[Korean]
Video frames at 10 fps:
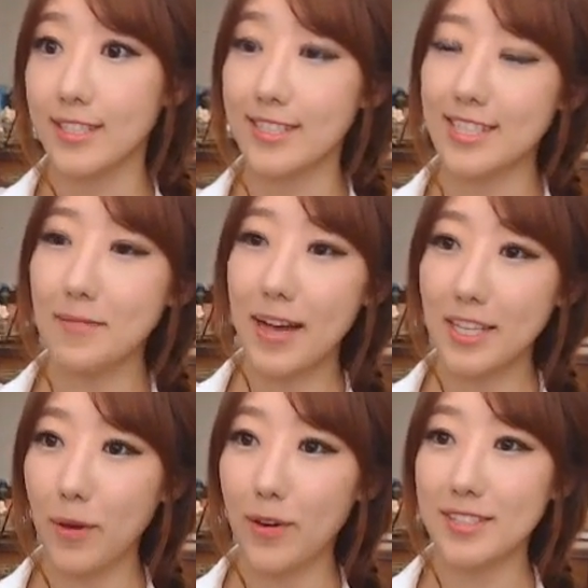진짜
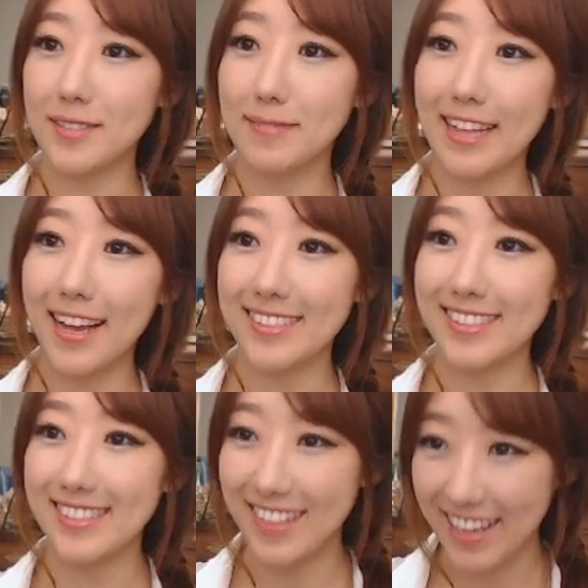많이 배웠습니다
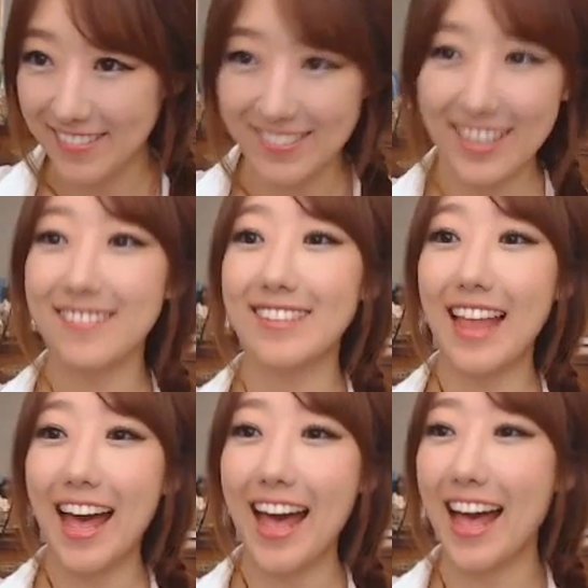하시는데
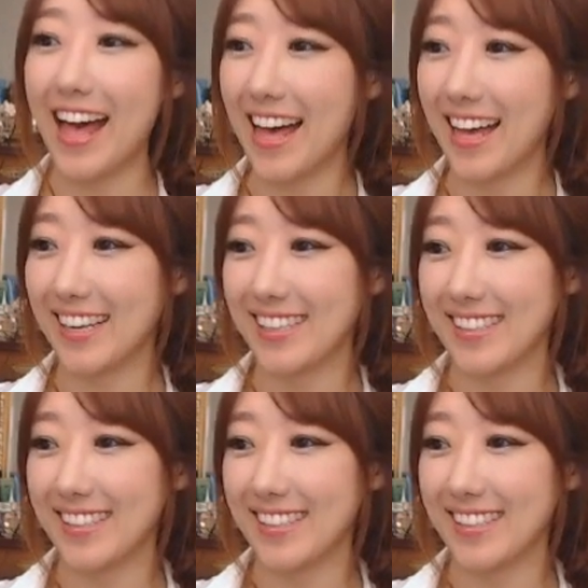감사합니다.